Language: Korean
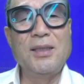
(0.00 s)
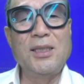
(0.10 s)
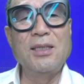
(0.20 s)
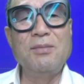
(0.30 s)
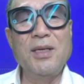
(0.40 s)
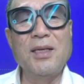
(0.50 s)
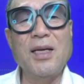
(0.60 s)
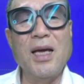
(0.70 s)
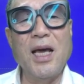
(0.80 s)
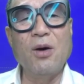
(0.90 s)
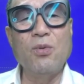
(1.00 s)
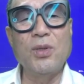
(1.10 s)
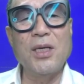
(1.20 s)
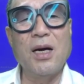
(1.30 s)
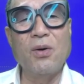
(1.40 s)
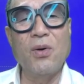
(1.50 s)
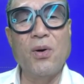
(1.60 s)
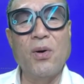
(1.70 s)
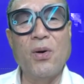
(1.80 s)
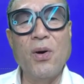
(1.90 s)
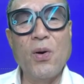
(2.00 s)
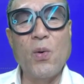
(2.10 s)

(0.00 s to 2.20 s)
지금 이렇게 해꾸지하고